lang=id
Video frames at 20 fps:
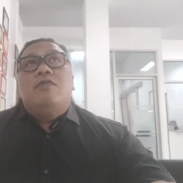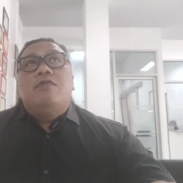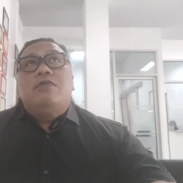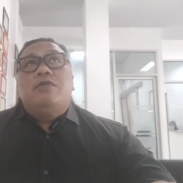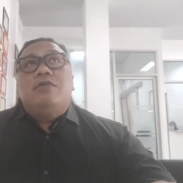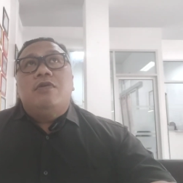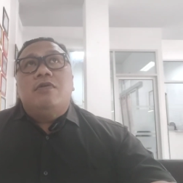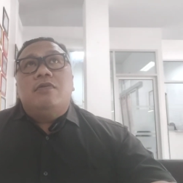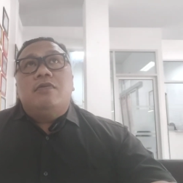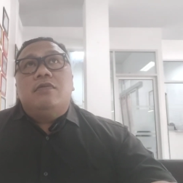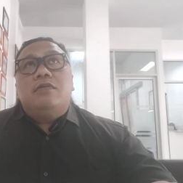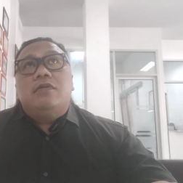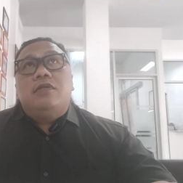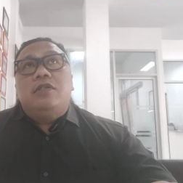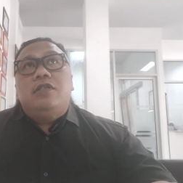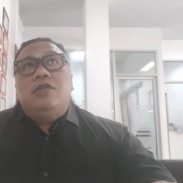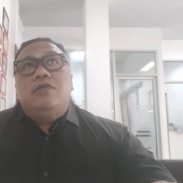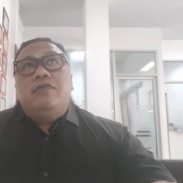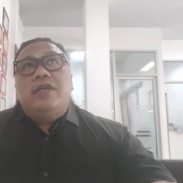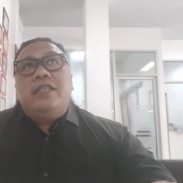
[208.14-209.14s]
untuk
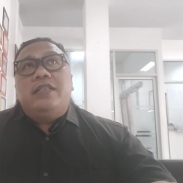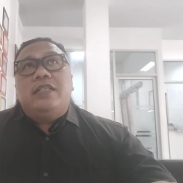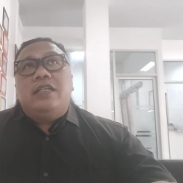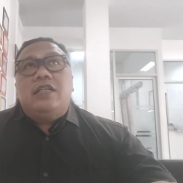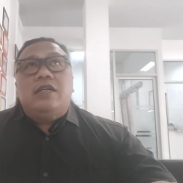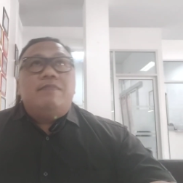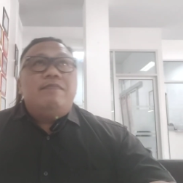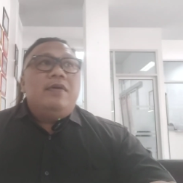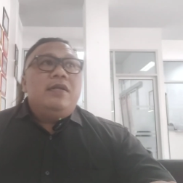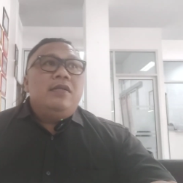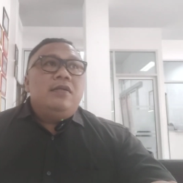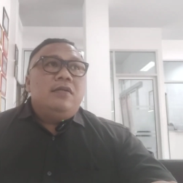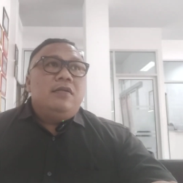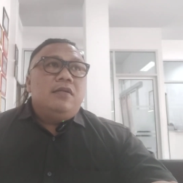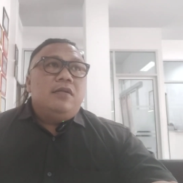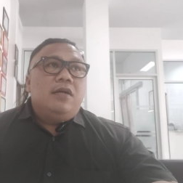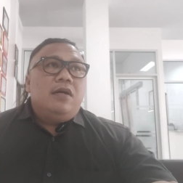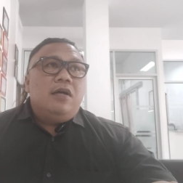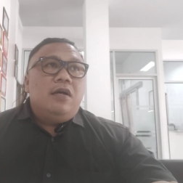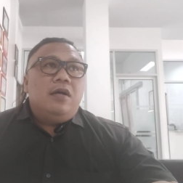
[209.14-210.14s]
unit teman-teman
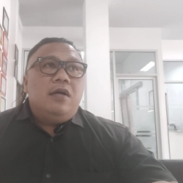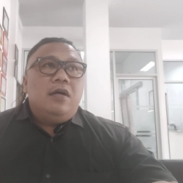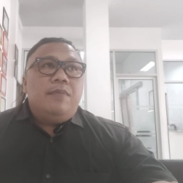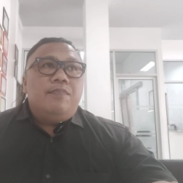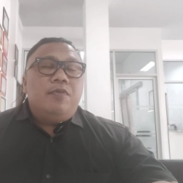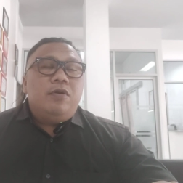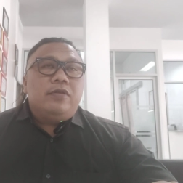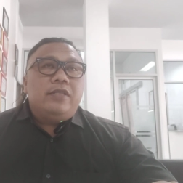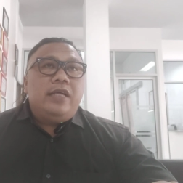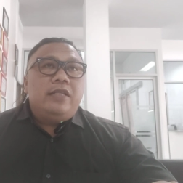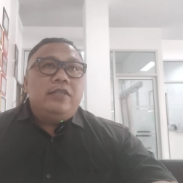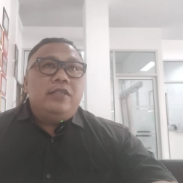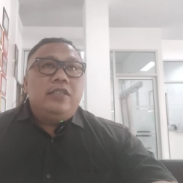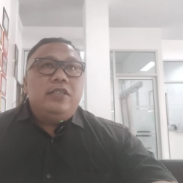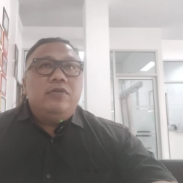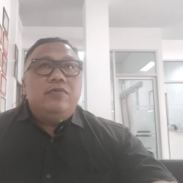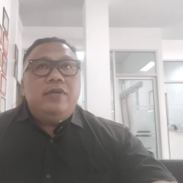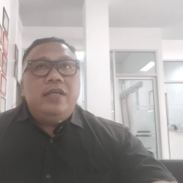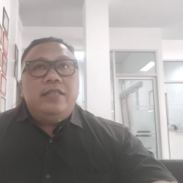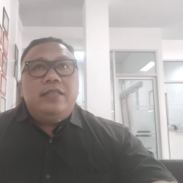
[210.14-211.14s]
eh,
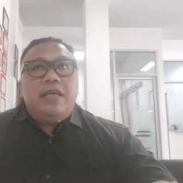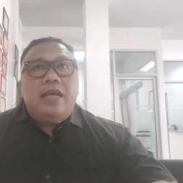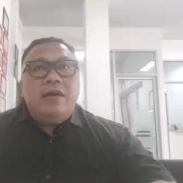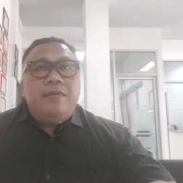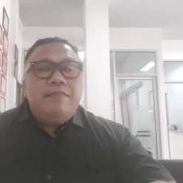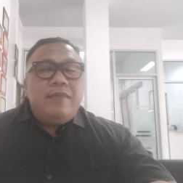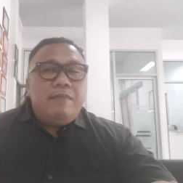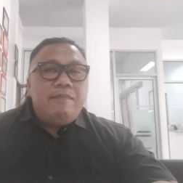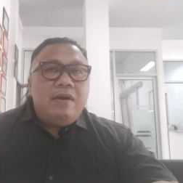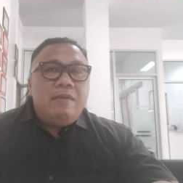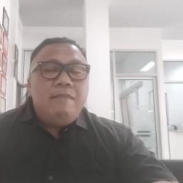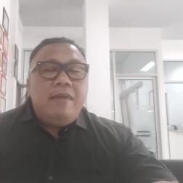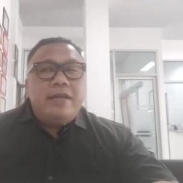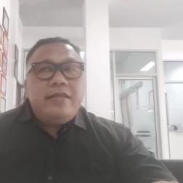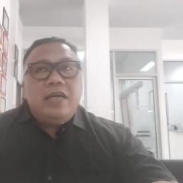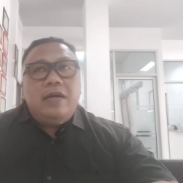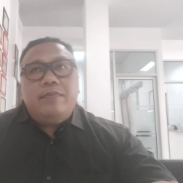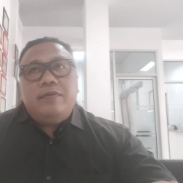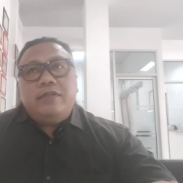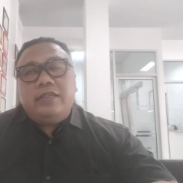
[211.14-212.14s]
potensi unit ya memang
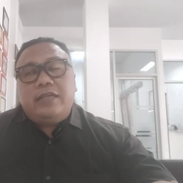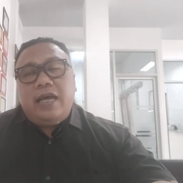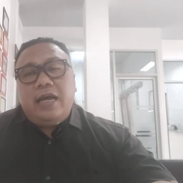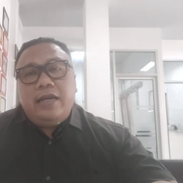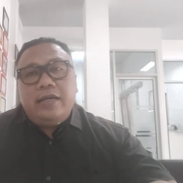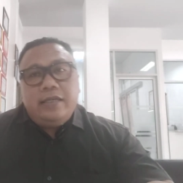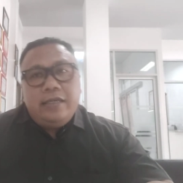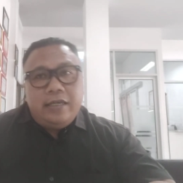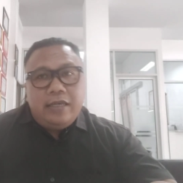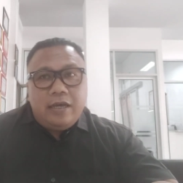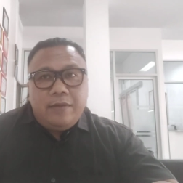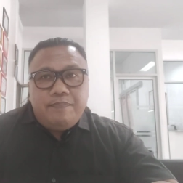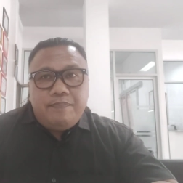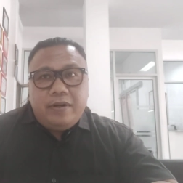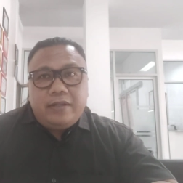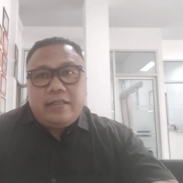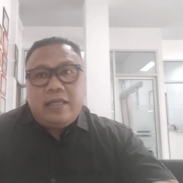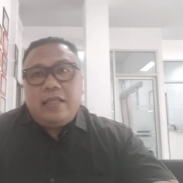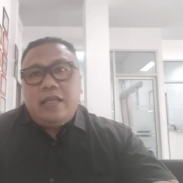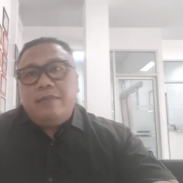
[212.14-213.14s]
banyak sekali ya
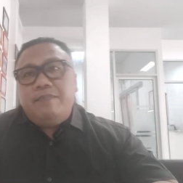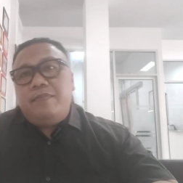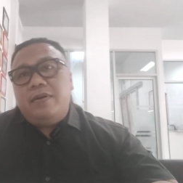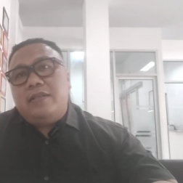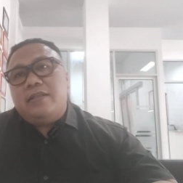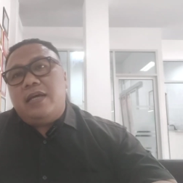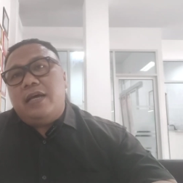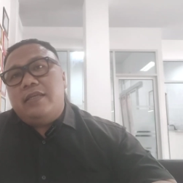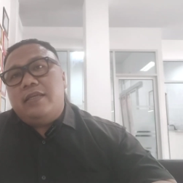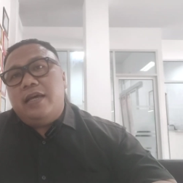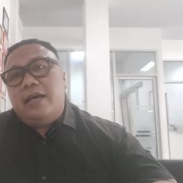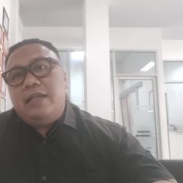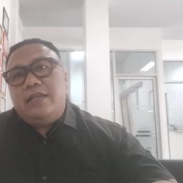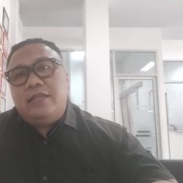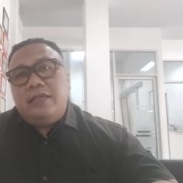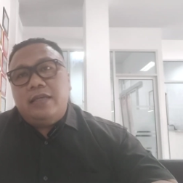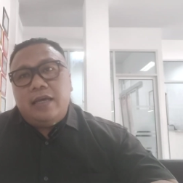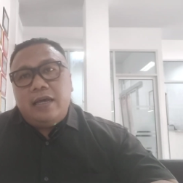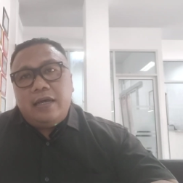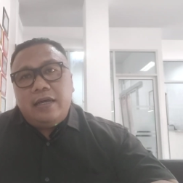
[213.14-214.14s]
pertanyaan-pertanyaan
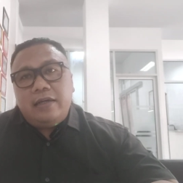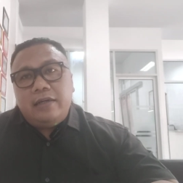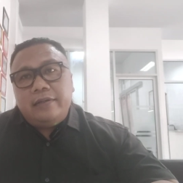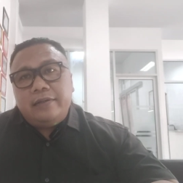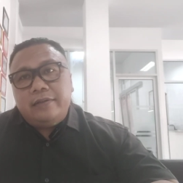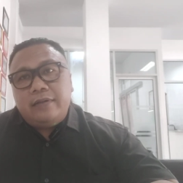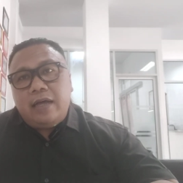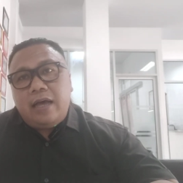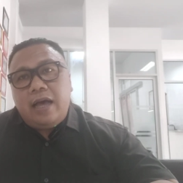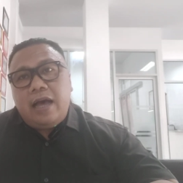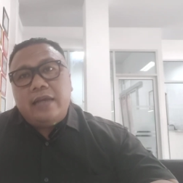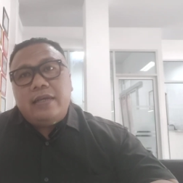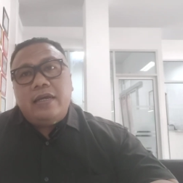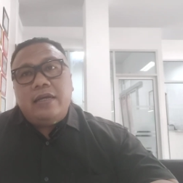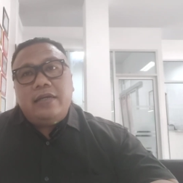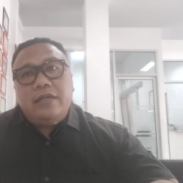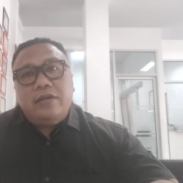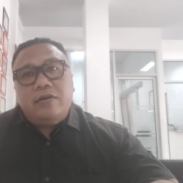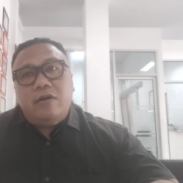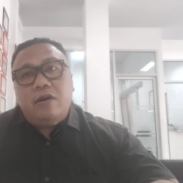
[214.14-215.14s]
yang
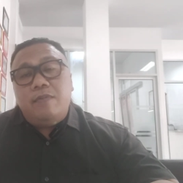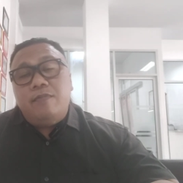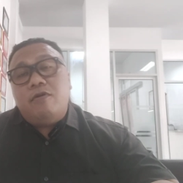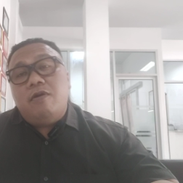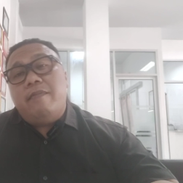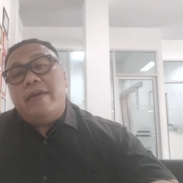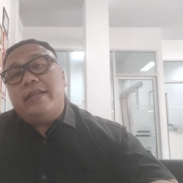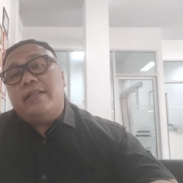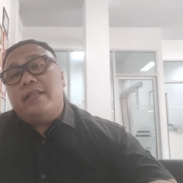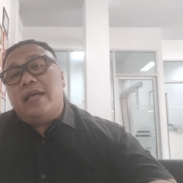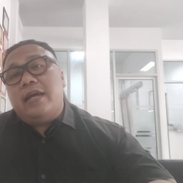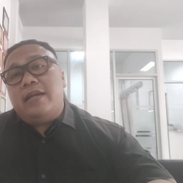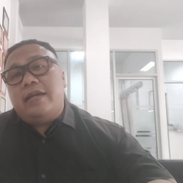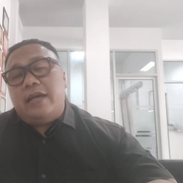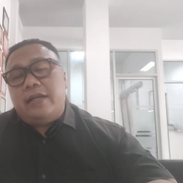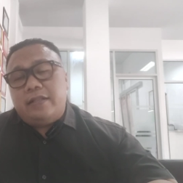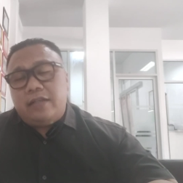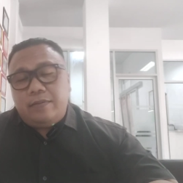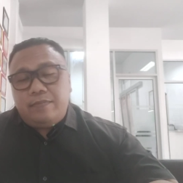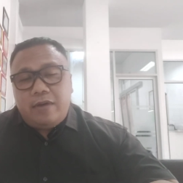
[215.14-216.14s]
ada di kolom komentar
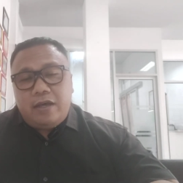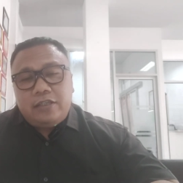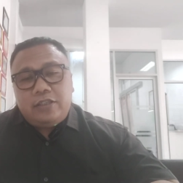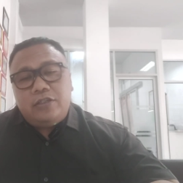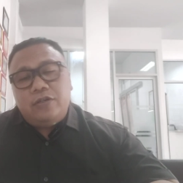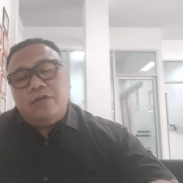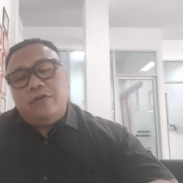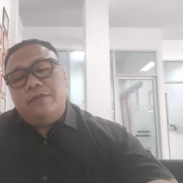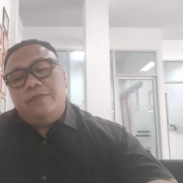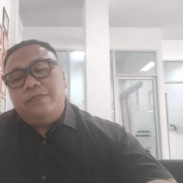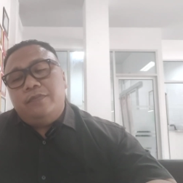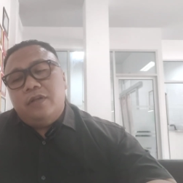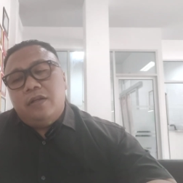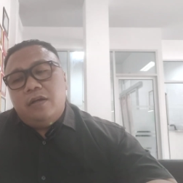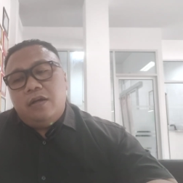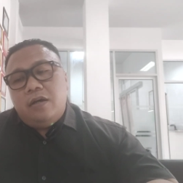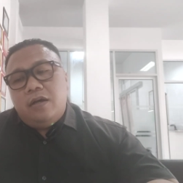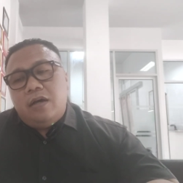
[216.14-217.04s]
ya termasuk